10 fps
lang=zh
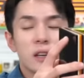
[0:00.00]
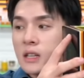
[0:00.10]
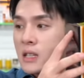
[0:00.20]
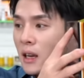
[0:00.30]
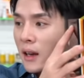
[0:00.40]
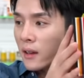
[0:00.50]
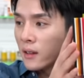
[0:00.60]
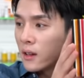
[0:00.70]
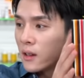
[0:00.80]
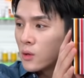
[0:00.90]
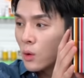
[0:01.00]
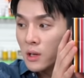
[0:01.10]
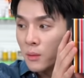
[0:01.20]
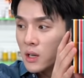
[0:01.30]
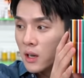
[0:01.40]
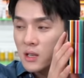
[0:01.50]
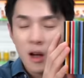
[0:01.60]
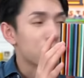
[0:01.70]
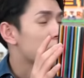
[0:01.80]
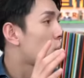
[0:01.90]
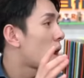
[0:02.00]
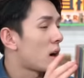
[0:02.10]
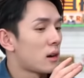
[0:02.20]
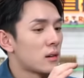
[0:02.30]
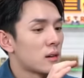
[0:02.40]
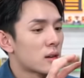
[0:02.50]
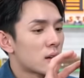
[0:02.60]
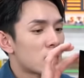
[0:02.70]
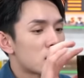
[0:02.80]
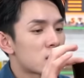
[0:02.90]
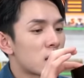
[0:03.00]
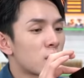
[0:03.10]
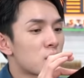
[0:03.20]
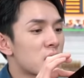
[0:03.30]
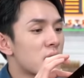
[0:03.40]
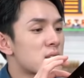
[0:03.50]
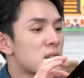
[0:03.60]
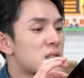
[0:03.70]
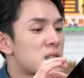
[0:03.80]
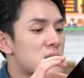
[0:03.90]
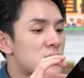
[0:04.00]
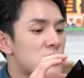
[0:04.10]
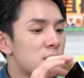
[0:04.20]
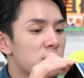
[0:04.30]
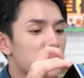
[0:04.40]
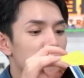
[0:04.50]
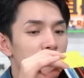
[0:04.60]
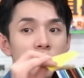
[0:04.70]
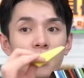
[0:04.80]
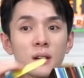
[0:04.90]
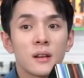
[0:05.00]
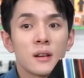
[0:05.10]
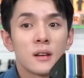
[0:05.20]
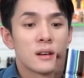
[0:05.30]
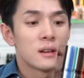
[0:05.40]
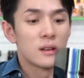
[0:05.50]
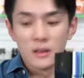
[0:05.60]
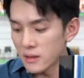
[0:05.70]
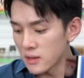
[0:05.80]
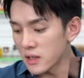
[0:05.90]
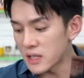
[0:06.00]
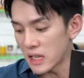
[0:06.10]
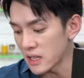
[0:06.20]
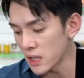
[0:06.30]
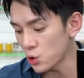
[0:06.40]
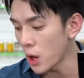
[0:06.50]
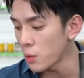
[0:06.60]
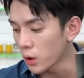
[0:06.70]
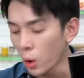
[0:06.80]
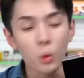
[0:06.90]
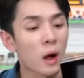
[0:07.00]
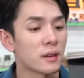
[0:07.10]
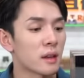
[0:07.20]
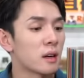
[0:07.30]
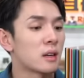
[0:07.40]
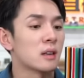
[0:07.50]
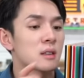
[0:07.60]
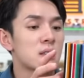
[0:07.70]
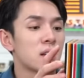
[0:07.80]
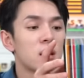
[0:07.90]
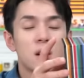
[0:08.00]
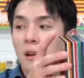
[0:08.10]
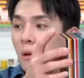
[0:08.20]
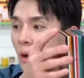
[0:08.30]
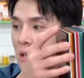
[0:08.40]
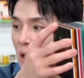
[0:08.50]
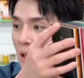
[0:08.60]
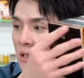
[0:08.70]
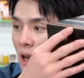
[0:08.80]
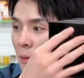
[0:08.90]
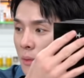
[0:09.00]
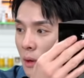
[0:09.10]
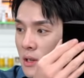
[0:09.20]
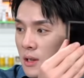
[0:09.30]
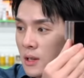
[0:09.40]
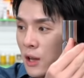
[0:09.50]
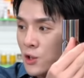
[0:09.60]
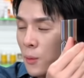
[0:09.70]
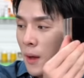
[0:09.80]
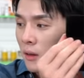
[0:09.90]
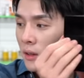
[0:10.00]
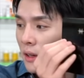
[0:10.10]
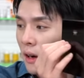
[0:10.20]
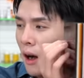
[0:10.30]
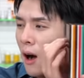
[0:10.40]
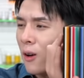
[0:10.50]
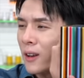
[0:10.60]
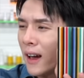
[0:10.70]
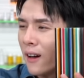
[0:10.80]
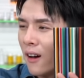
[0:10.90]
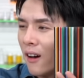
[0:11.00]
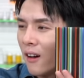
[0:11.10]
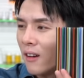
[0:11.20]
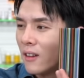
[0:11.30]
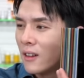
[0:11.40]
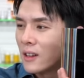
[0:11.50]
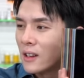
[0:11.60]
一个限量的盒，哇，这个盒子好迷幻啊！嗯，整个就是颜色，哦，这是星际穿越同款的一个盒子，哇，这个盒子好迷幻，这是它的手表盒，好好看哦，